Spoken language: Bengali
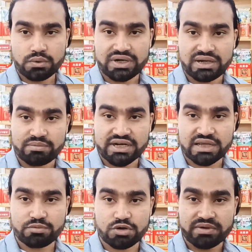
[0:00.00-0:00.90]
ওইটা আপনার কী
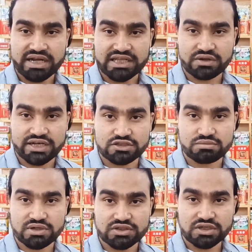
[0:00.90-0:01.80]
পরিমাণ খাইতে হয় একজন
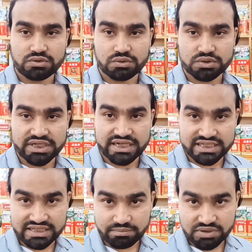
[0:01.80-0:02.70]
মানুষের তো সেটা
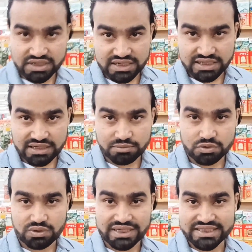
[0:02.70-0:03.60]
আজকে আপনাদেরকে দেখাবো
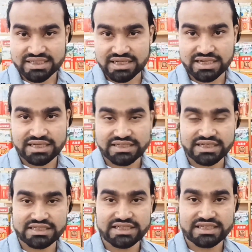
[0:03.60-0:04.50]
তো আজকে যে
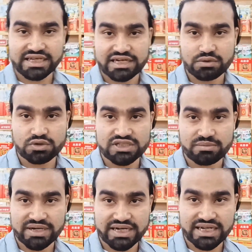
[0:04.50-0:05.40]
ঝিংসাঙের একটা হোলসেল
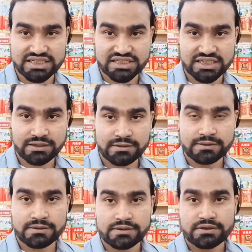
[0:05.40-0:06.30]
মার্কেটে আসছি
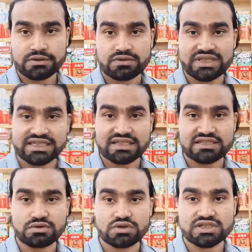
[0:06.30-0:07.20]
তো
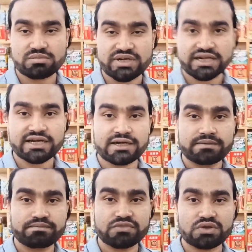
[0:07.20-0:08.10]
দেখতেছেন হোলসেল মার্কেট
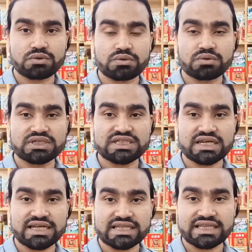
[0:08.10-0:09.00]
তো
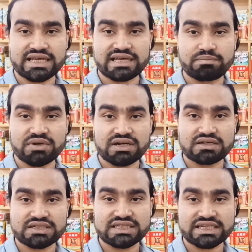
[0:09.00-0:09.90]
ইনশাল্লাহ এখান থেকে আপনার
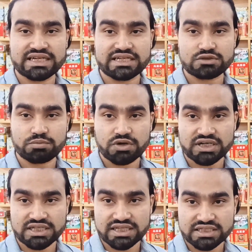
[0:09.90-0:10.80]
এর কিছু প্রোডাক্ট
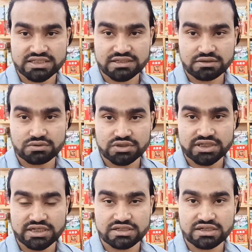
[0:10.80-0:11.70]
নিতে আসছে তো
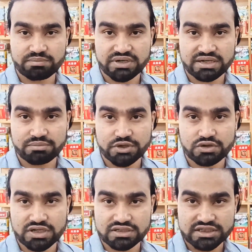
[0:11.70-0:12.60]
সেটারই আপনার
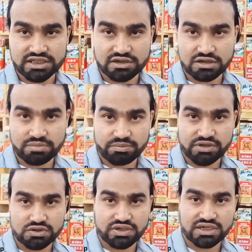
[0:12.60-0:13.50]
ভিডিওটা চিন্তা করলাম
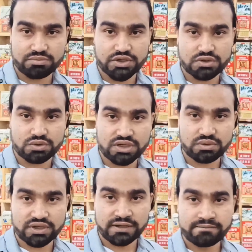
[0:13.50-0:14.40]
আপনাদের জন্য একটা ভিডিও তৈরি
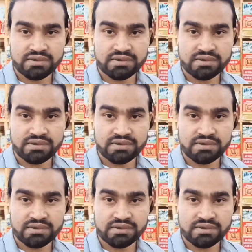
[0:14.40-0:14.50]
করি